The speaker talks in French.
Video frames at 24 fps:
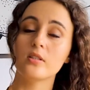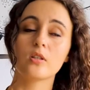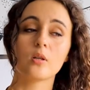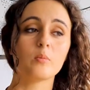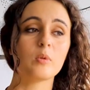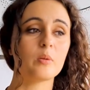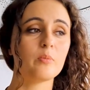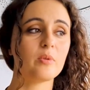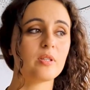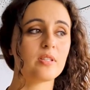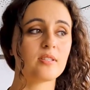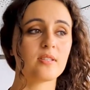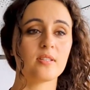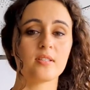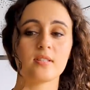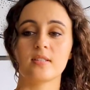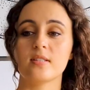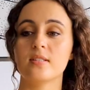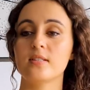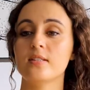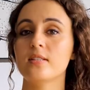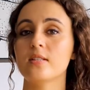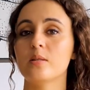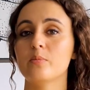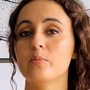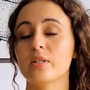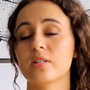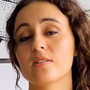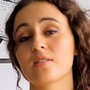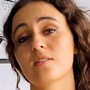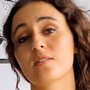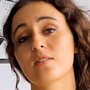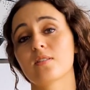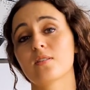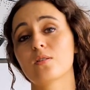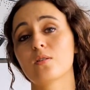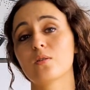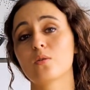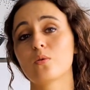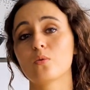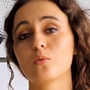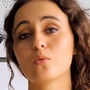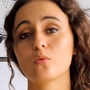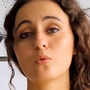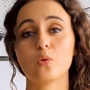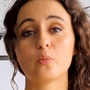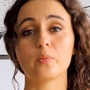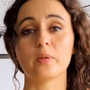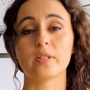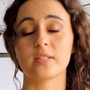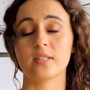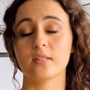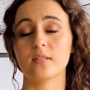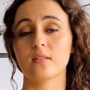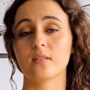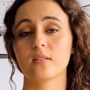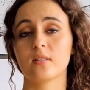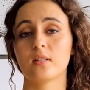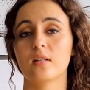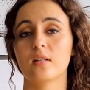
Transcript: comme la BCI, la BNC ou l'OPT.